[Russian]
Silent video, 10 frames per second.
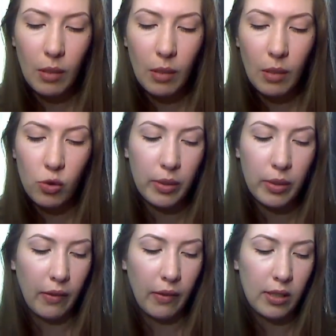Мне очень
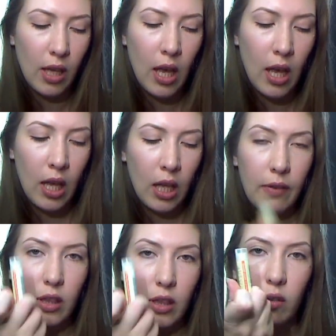понравилось. И
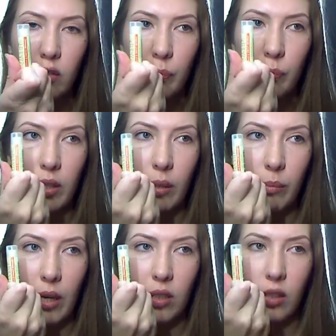вот такой купила
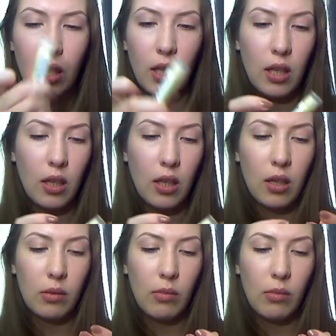маленький,
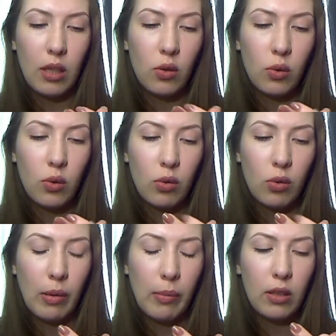э, маленькую
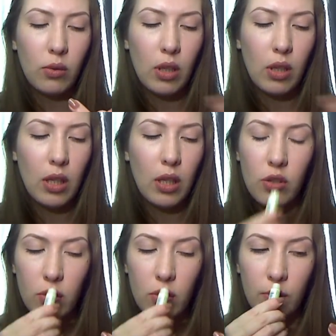помаду
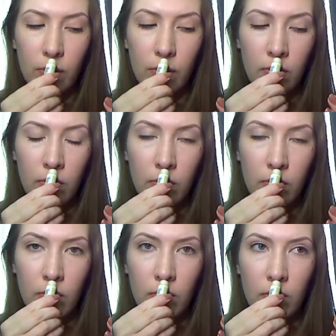гигиеническую.
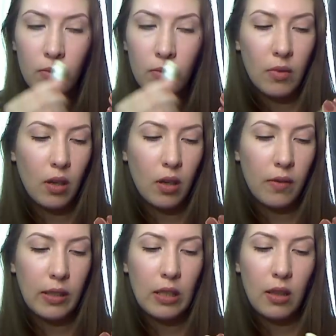Э,
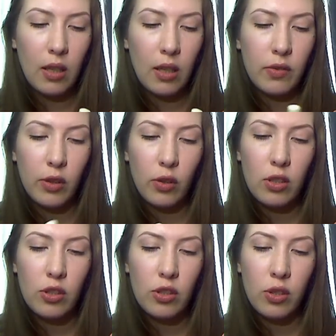ванила and Sweet
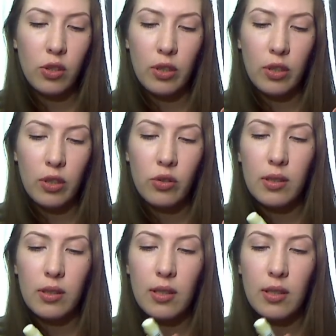Orange Hugo
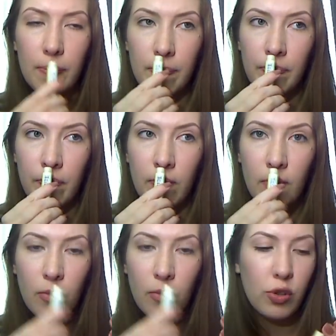Naturals.
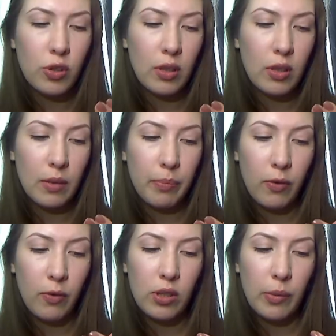Очень
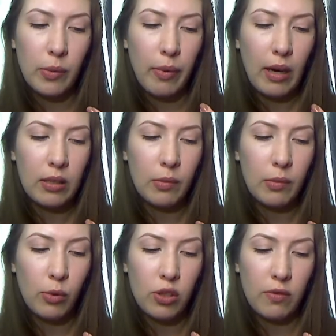вкусно пахнет,
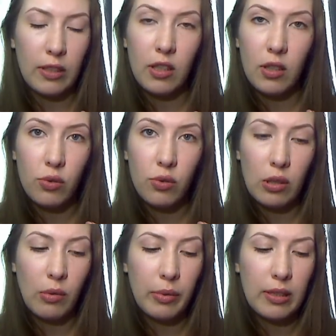больше ванилью, чем
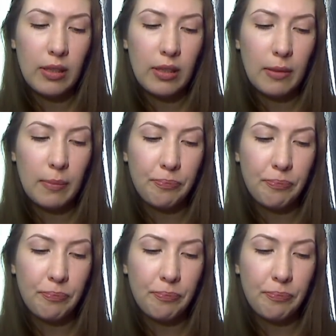апельсином.